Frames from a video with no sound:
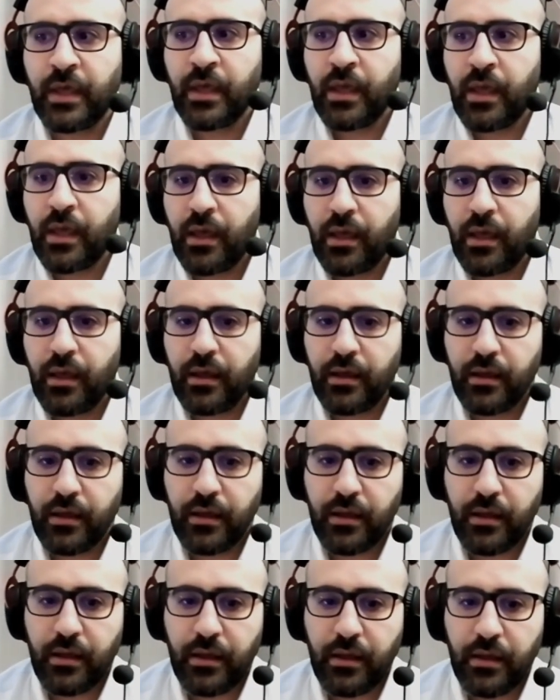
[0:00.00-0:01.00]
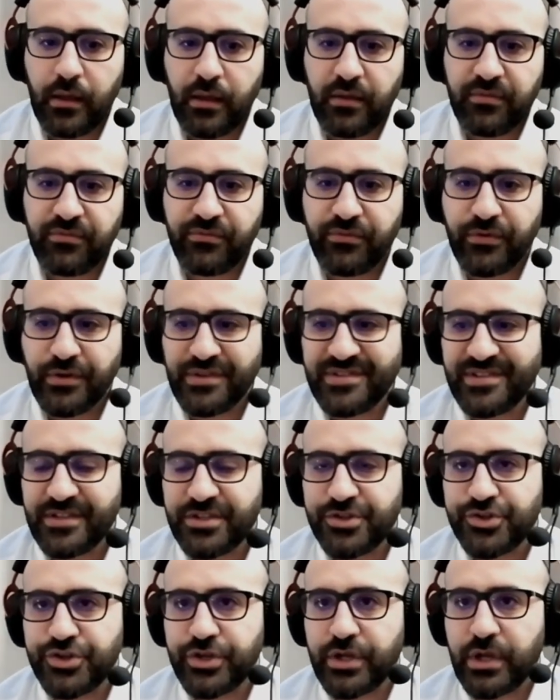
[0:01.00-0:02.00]
هل هيدا يعني انه في آه، فرصه
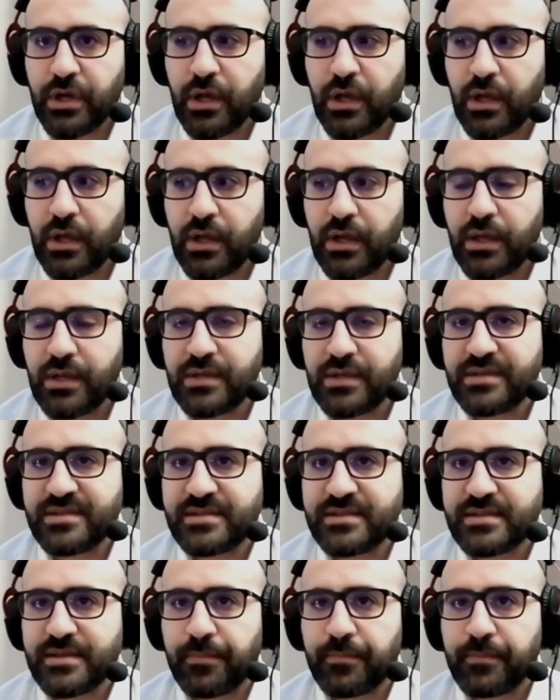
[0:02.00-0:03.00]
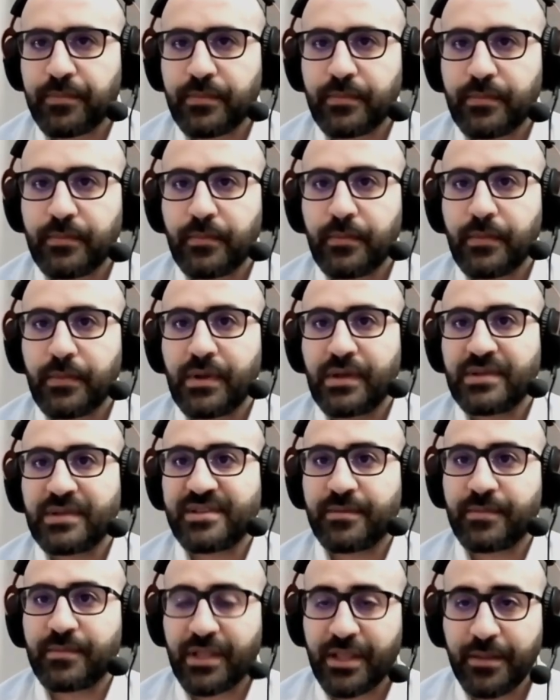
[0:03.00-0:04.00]
شراء اذا
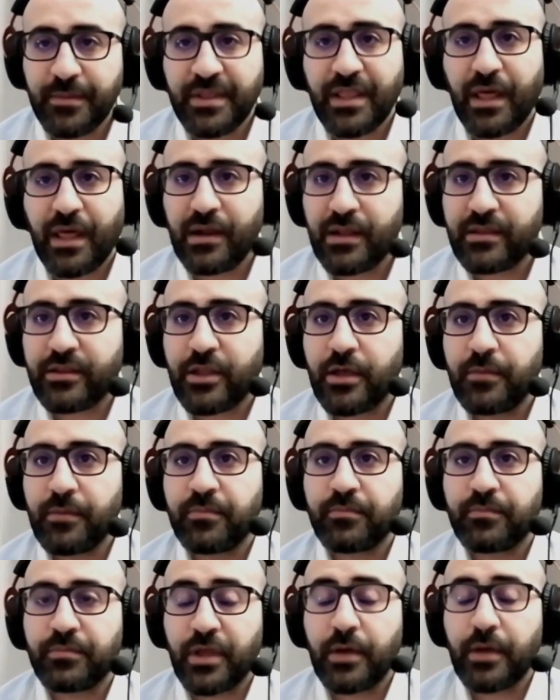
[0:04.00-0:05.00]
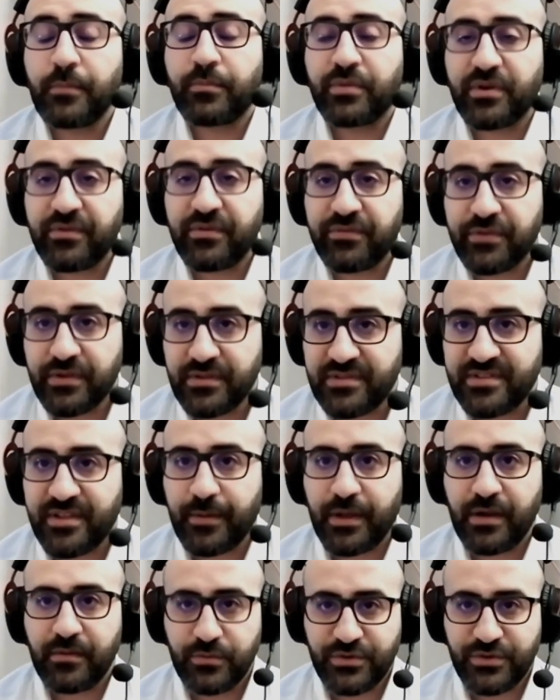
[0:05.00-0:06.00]
اذا بتعتمد على التايم تايم بريفرنس
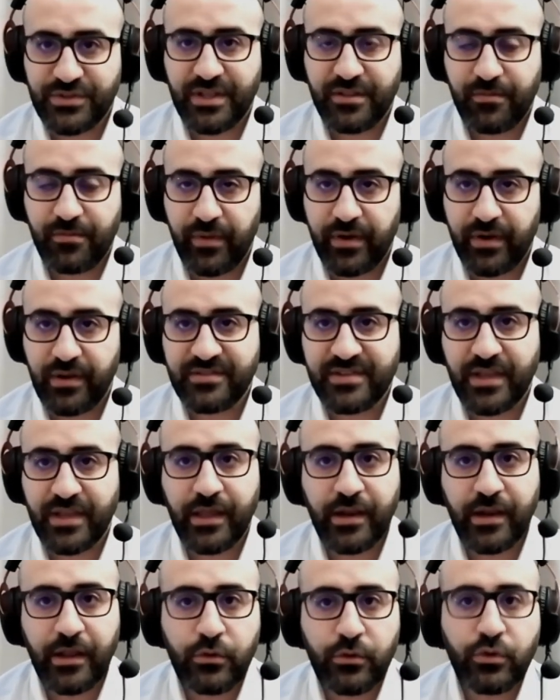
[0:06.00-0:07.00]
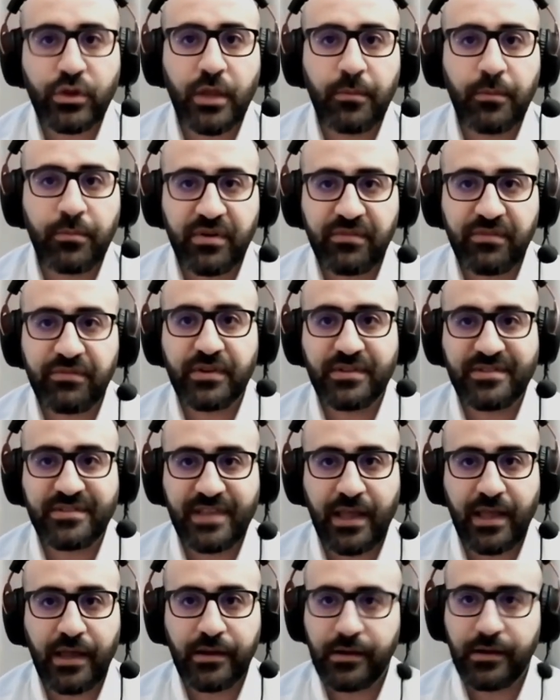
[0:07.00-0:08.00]
تبع المستثمر اذا كان عنده تايم
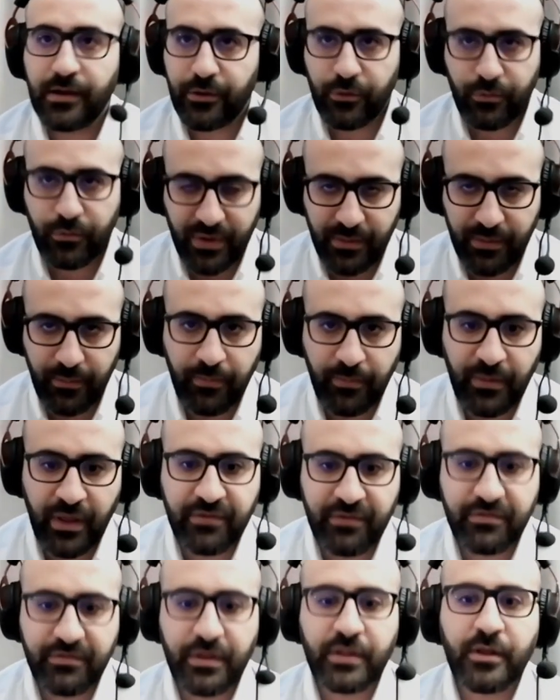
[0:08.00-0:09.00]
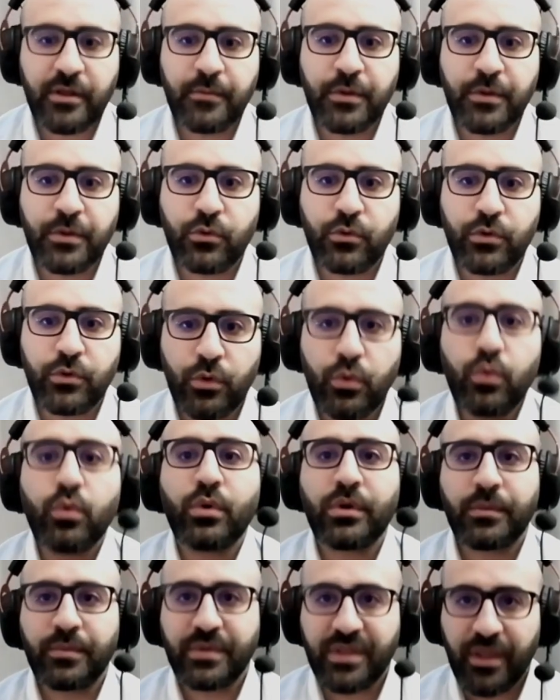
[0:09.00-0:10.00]
بريفرنس عالي لانه مثل ما بنعرف نحن البيتكوين
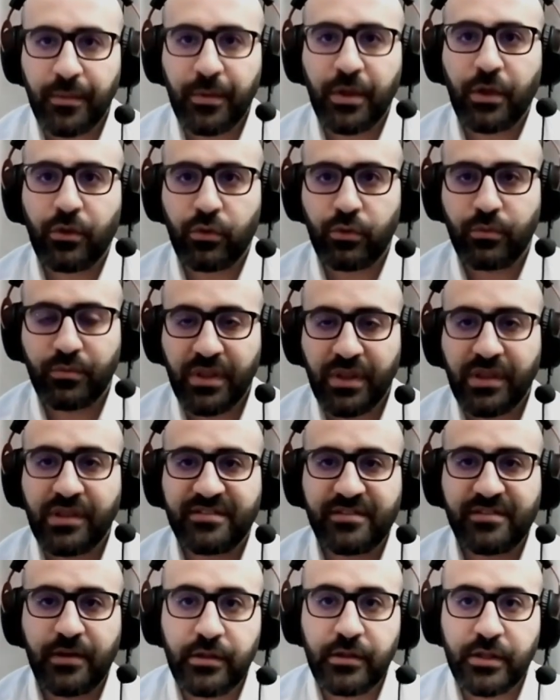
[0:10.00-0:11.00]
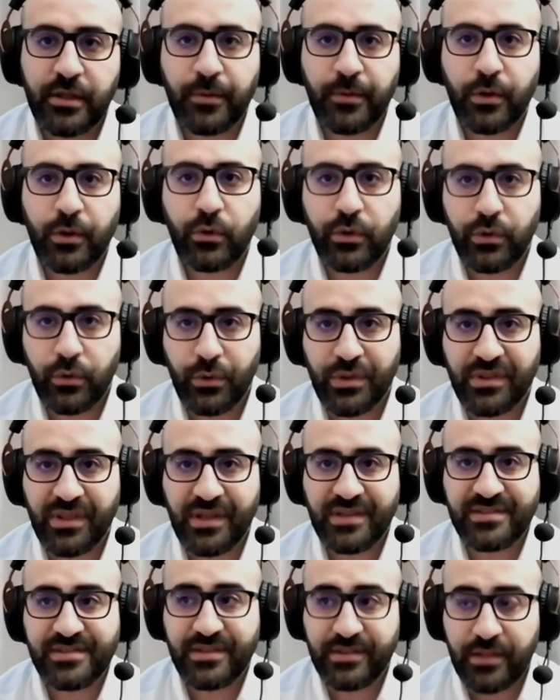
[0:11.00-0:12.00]
هو بطبيعته من الديزاين تبعه انه
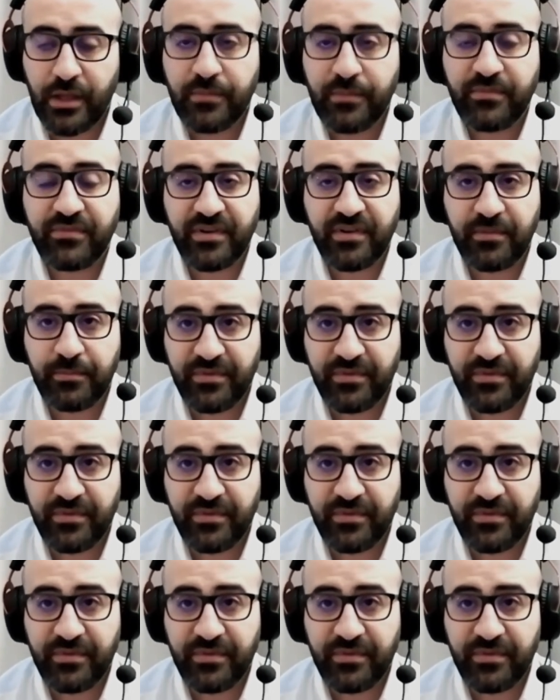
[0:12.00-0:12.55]
ات هاز تايم